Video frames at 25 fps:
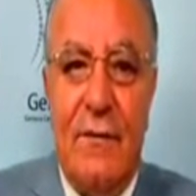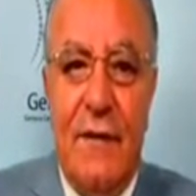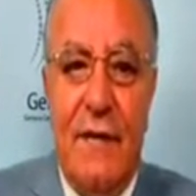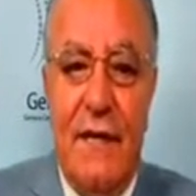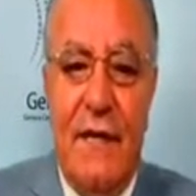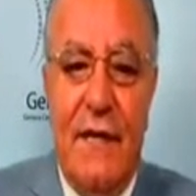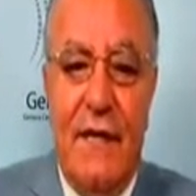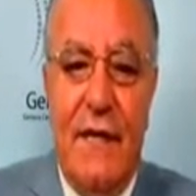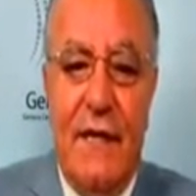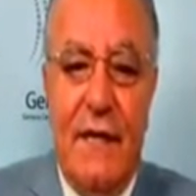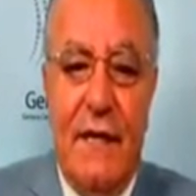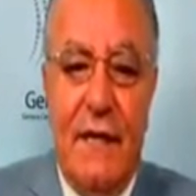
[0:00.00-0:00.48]

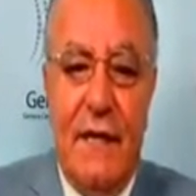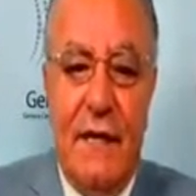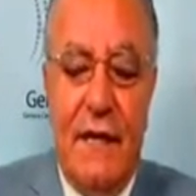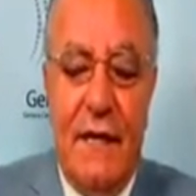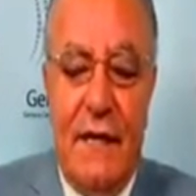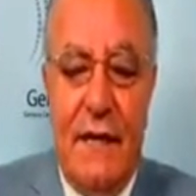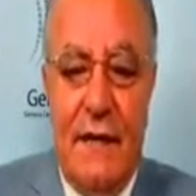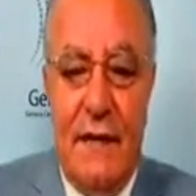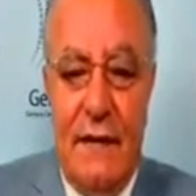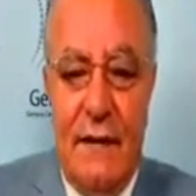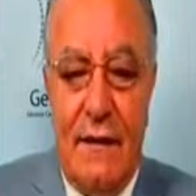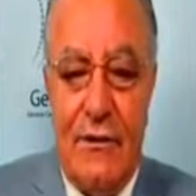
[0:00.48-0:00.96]

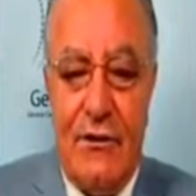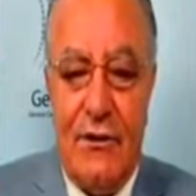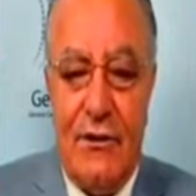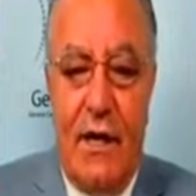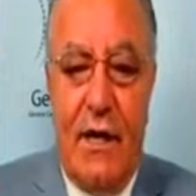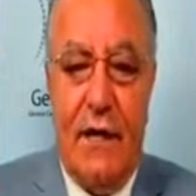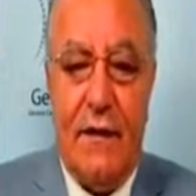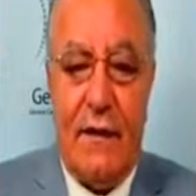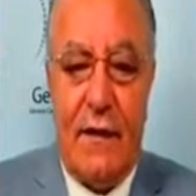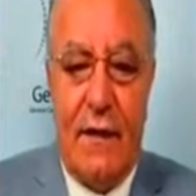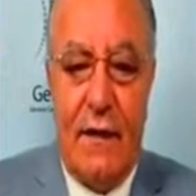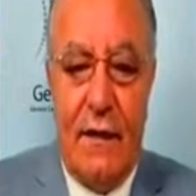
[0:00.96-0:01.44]
إلا
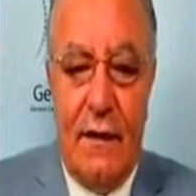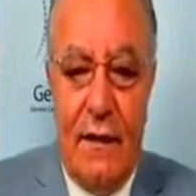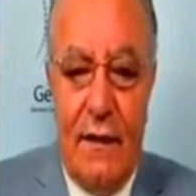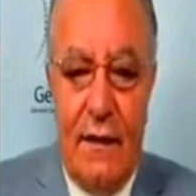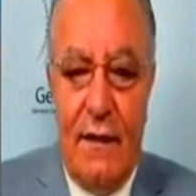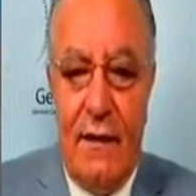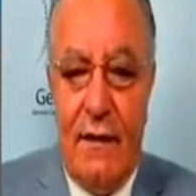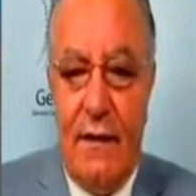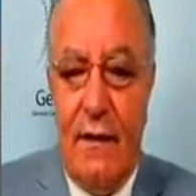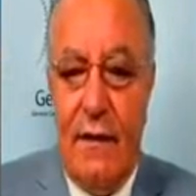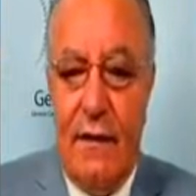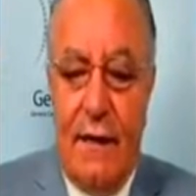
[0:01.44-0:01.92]
شحطة
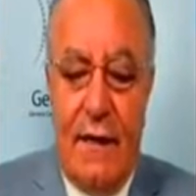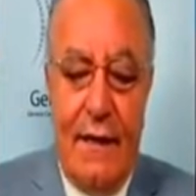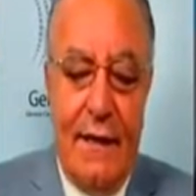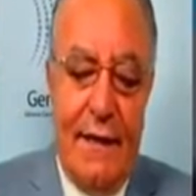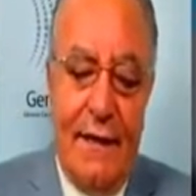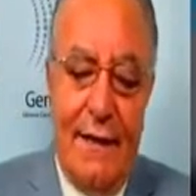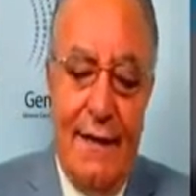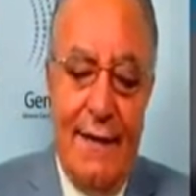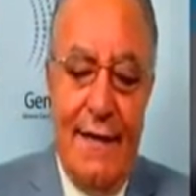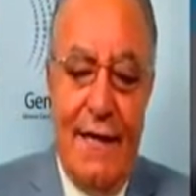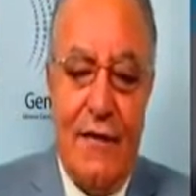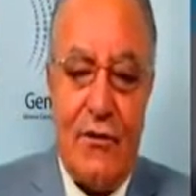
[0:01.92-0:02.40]

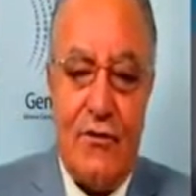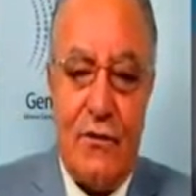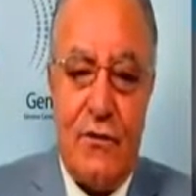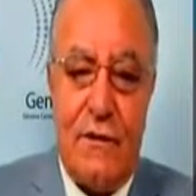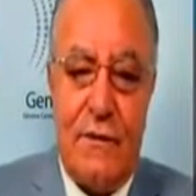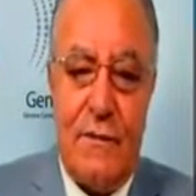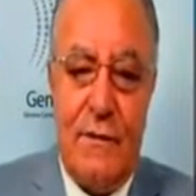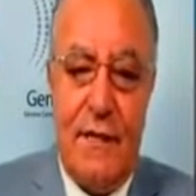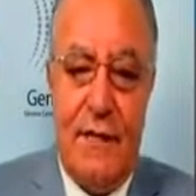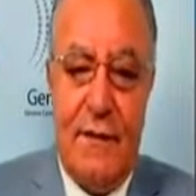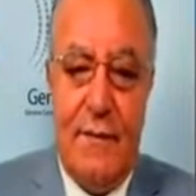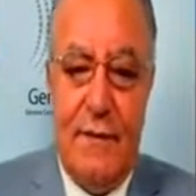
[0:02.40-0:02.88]
يعني 11
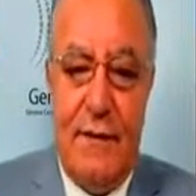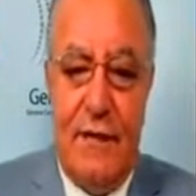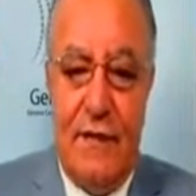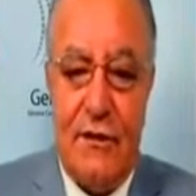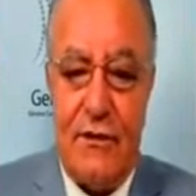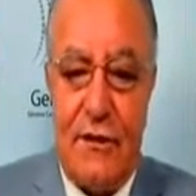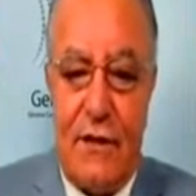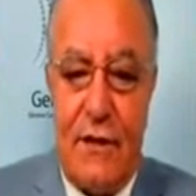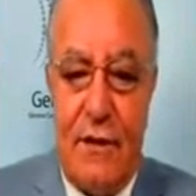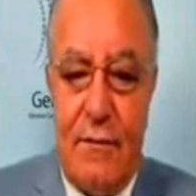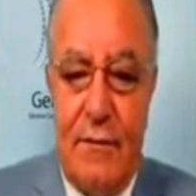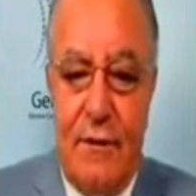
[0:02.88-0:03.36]
و8
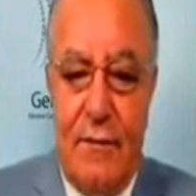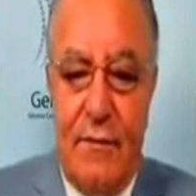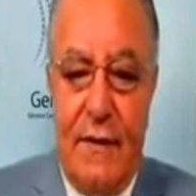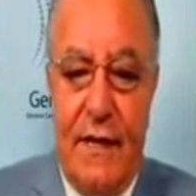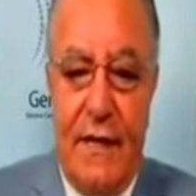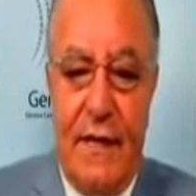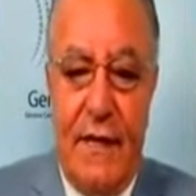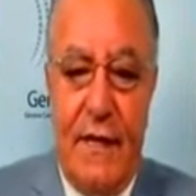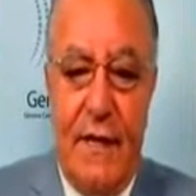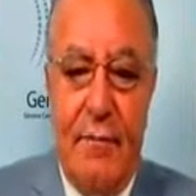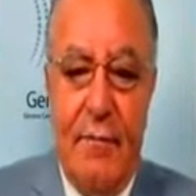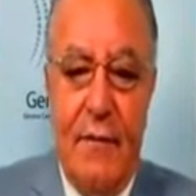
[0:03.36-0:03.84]
بالعشرة
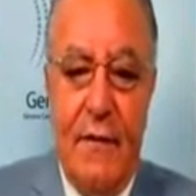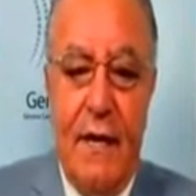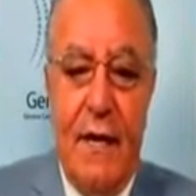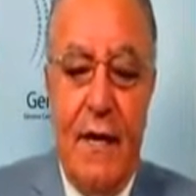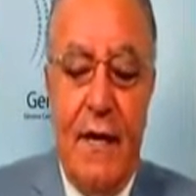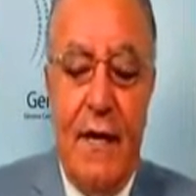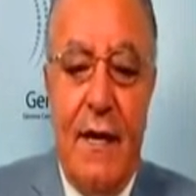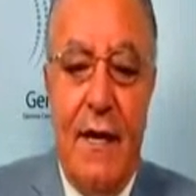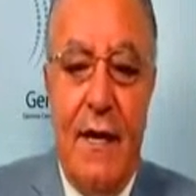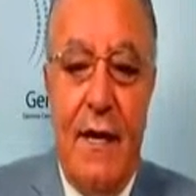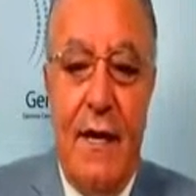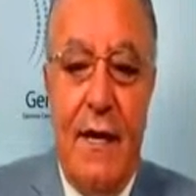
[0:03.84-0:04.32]
بالمية
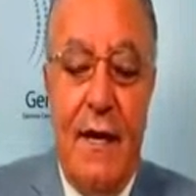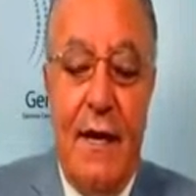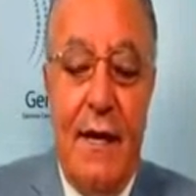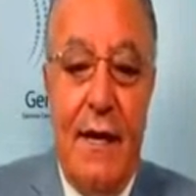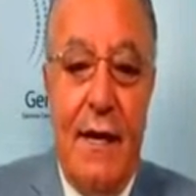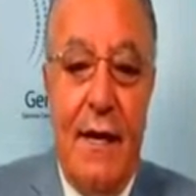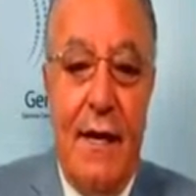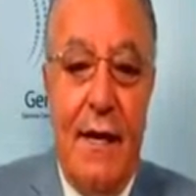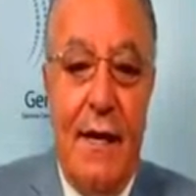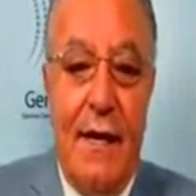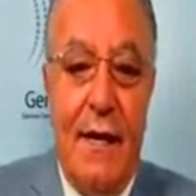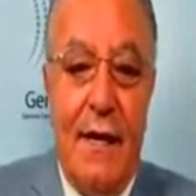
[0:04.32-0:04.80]
آه،
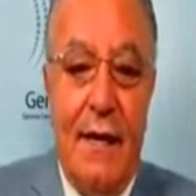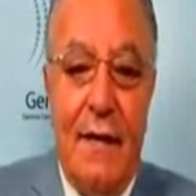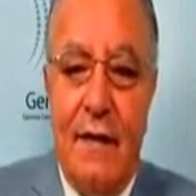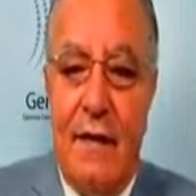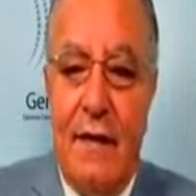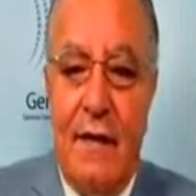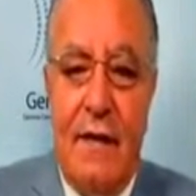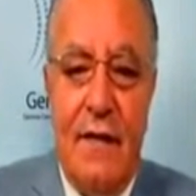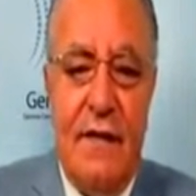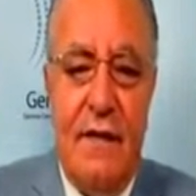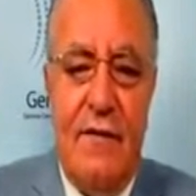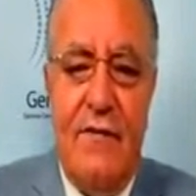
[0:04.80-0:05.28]

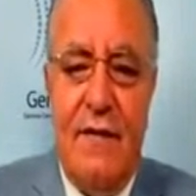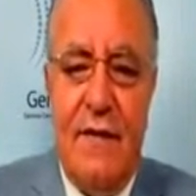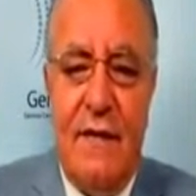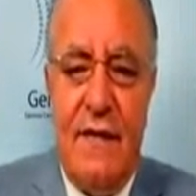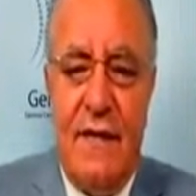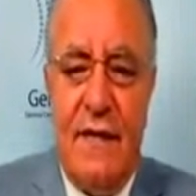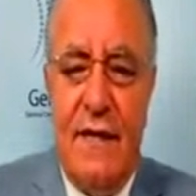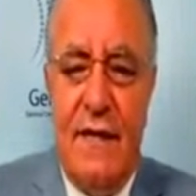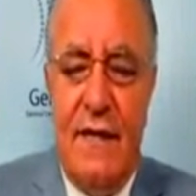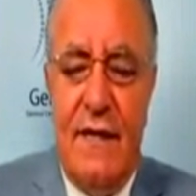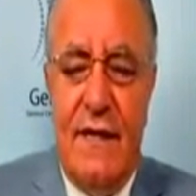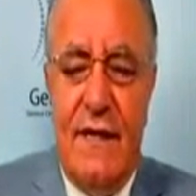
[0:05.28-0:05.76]
آه،
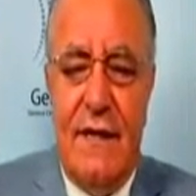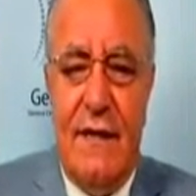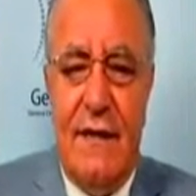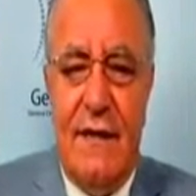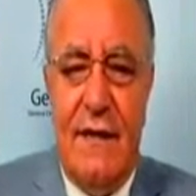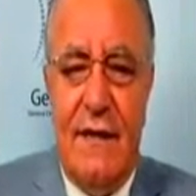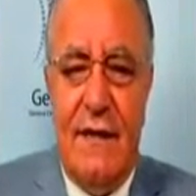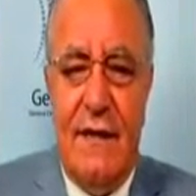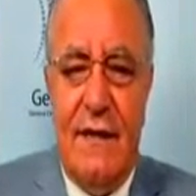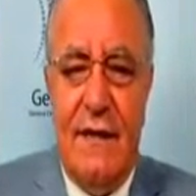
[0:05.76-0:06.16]
إضافة إلى